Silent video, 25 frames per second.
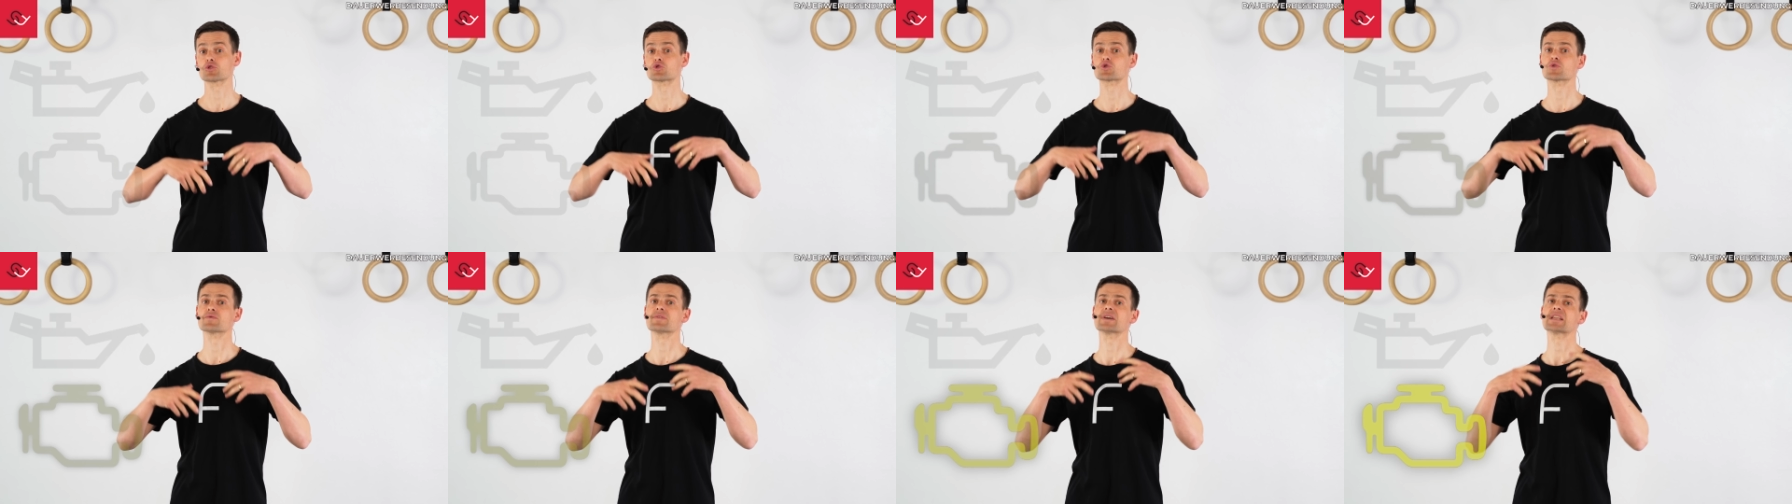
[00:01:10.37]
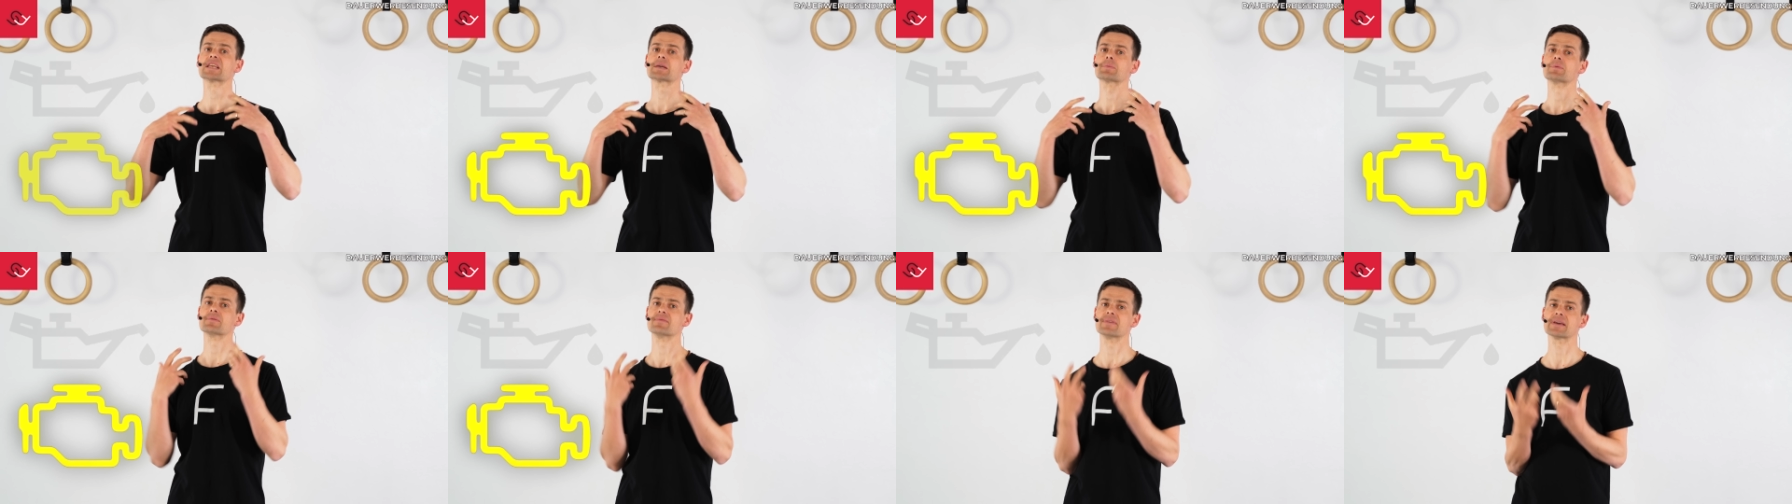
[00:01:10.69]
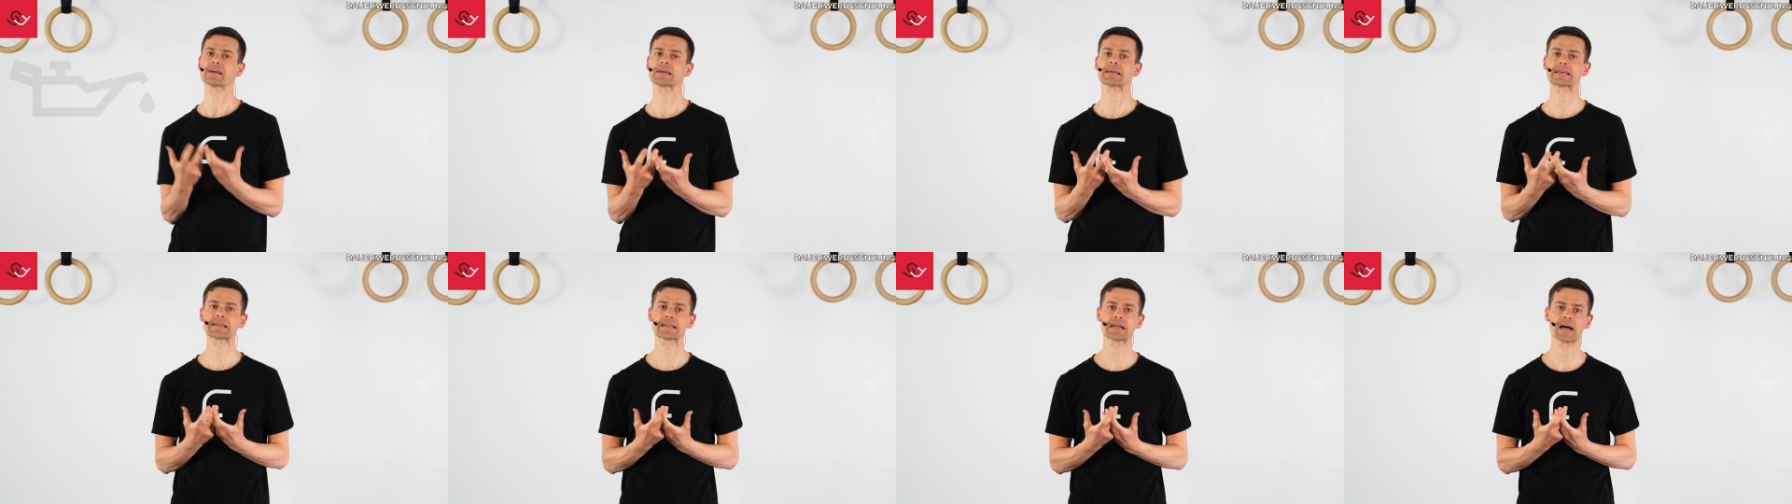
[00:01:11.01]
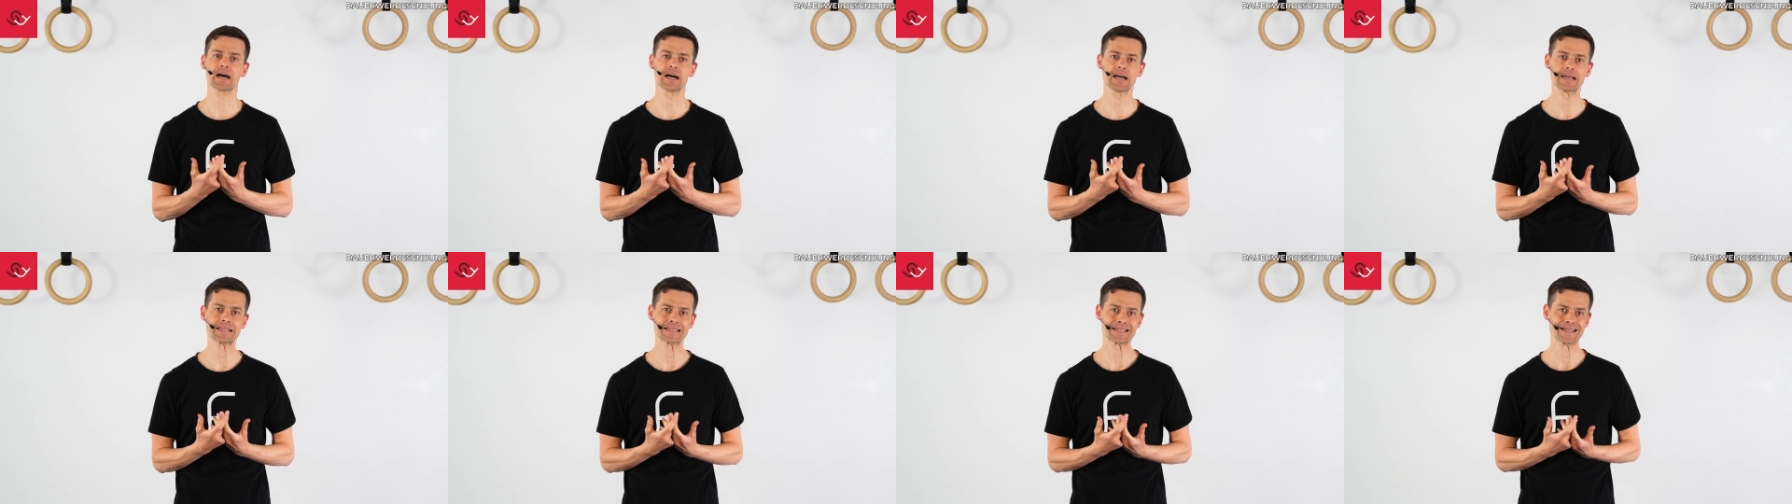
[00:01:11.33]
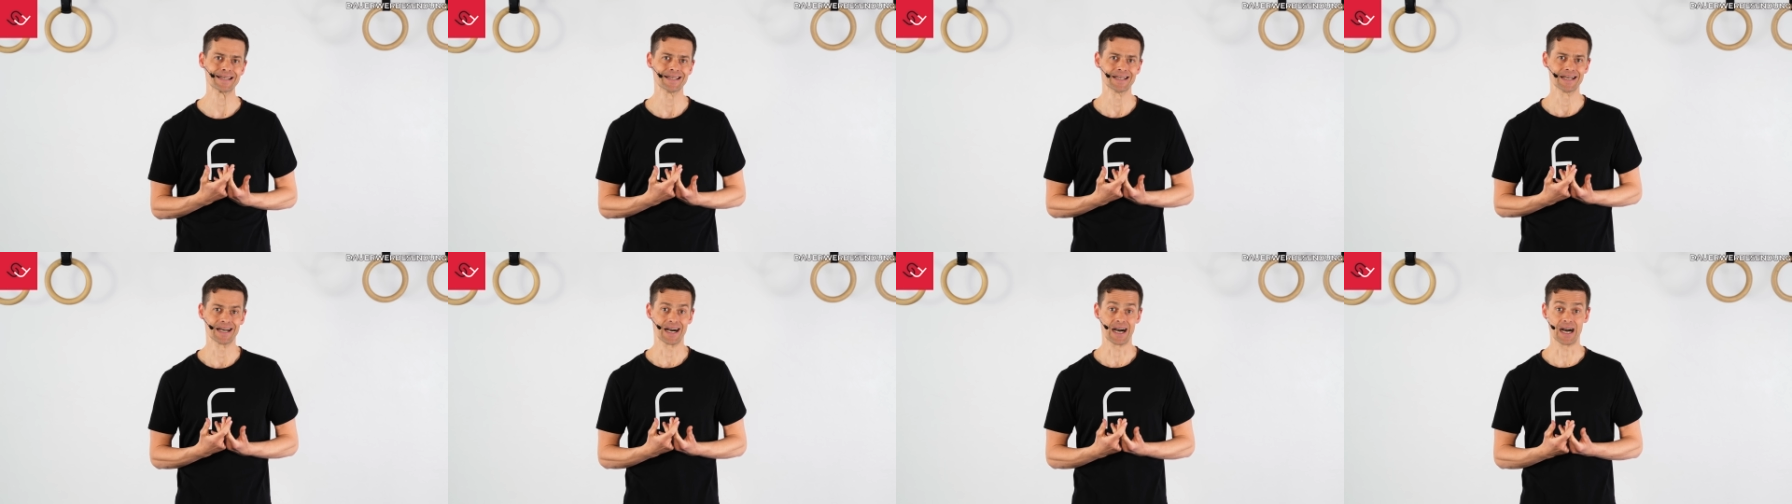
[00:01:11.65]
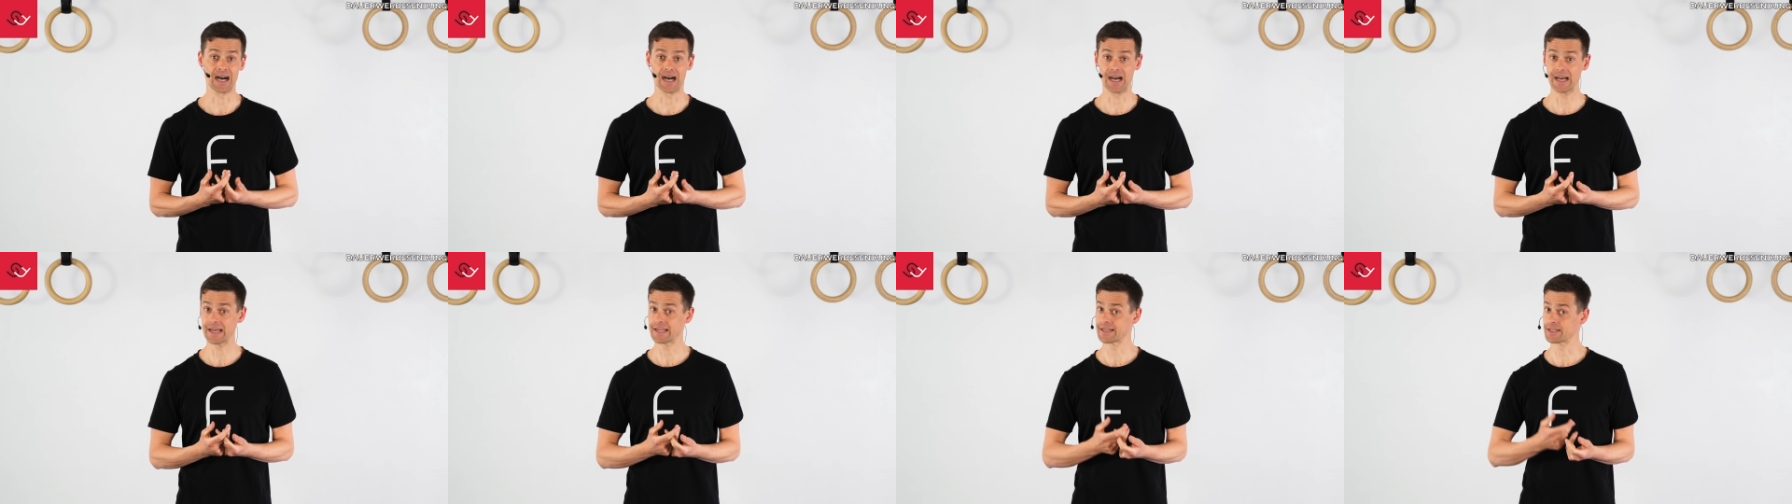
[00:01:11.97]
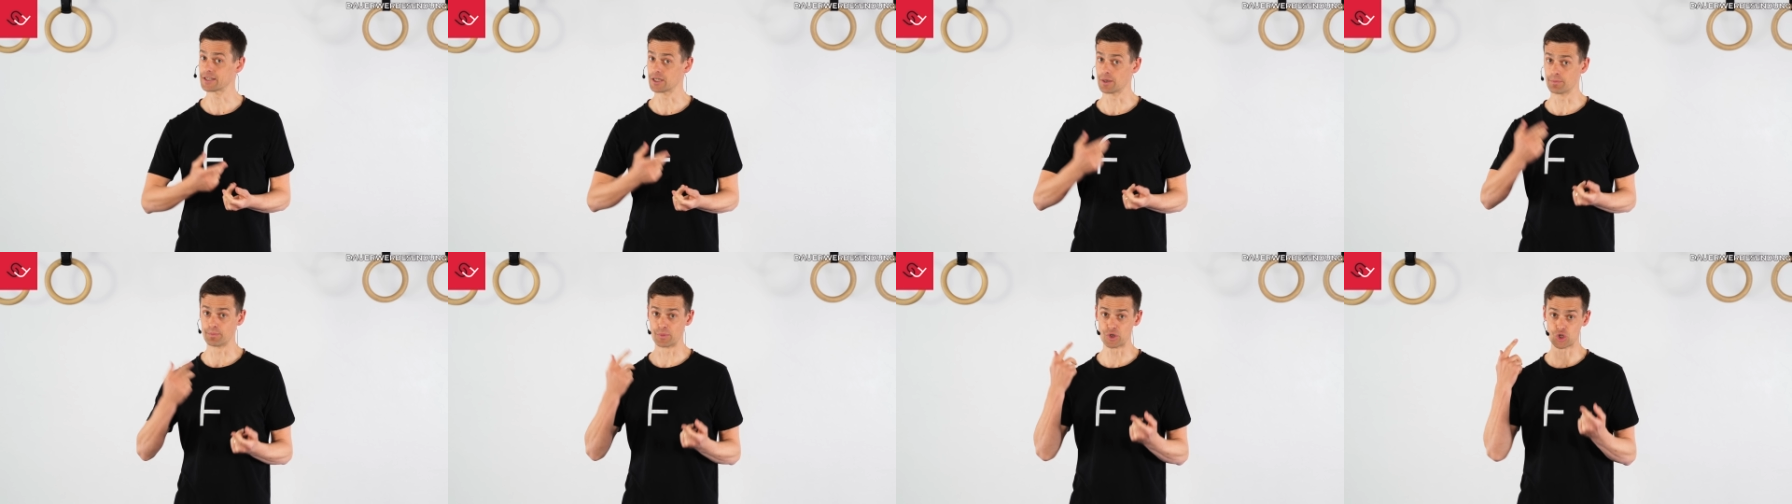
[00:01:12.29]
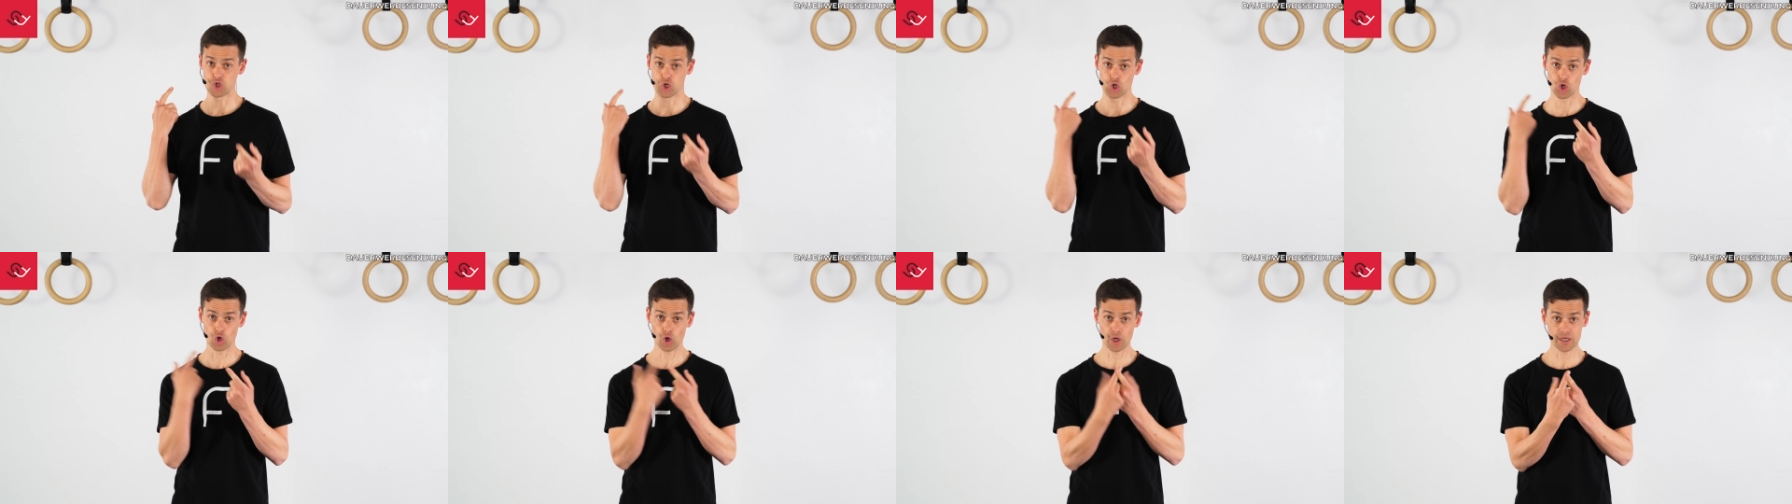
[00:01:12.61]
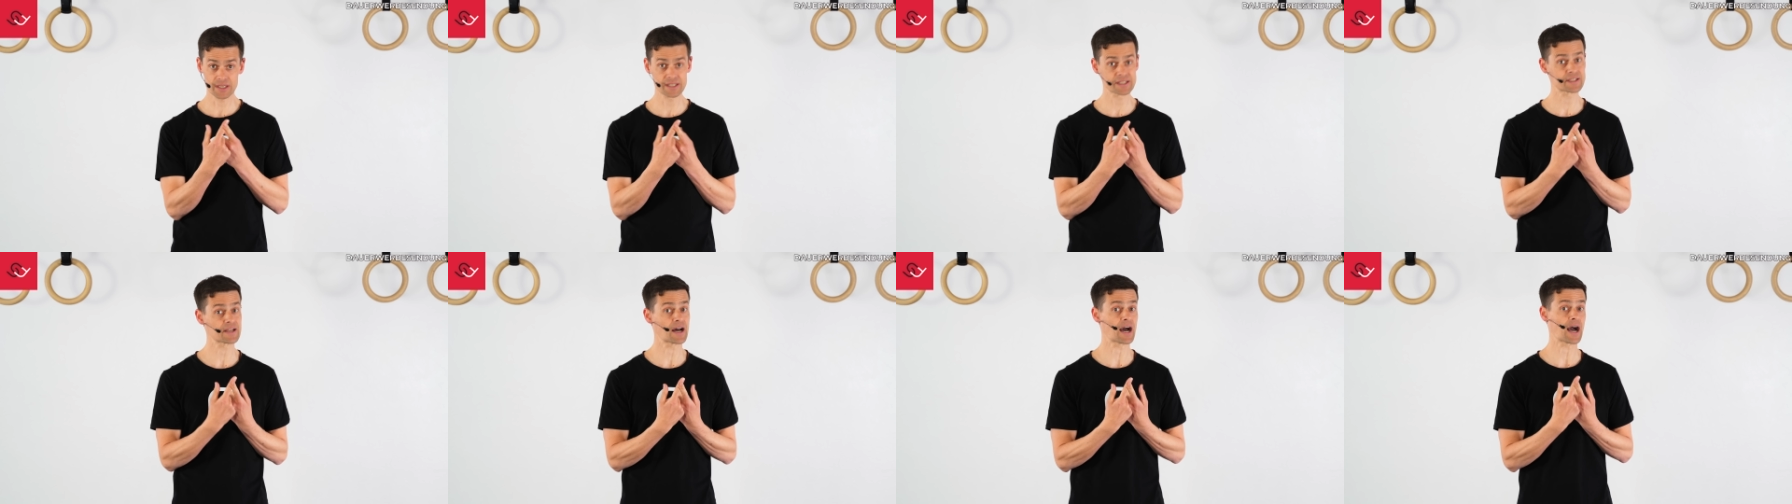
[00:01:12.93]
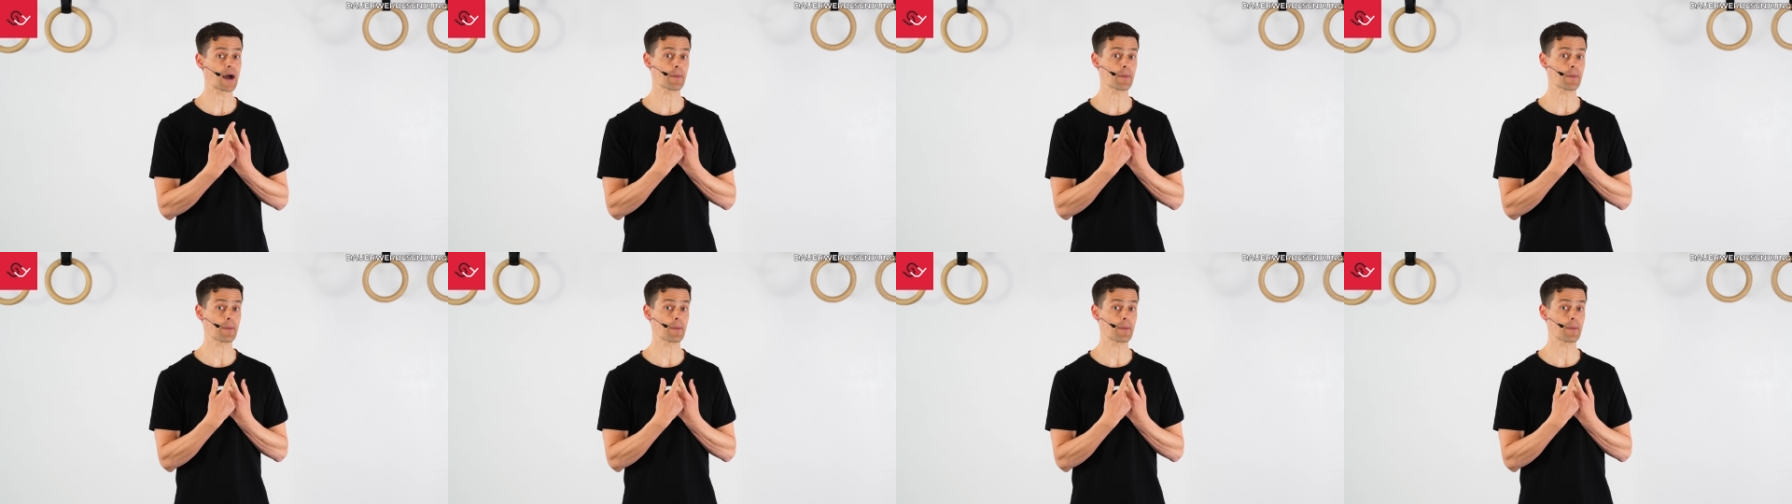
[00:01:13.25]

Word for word: zu wenig Beweglichkeit eine beschleunigte